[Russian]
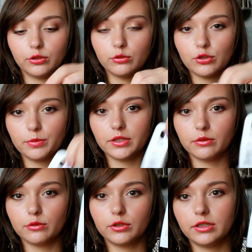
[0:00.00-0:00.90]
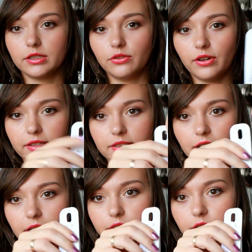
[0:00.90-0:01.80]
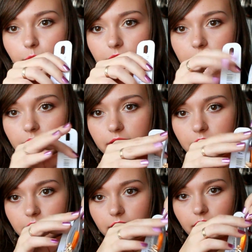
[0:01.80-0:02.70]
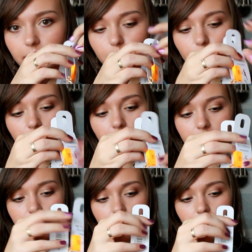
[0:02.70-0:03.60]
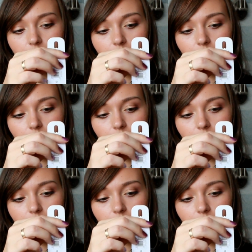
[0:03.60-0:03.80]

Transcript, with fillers: Ну, собственно, вот эти два одинаковых браслетика, да, только один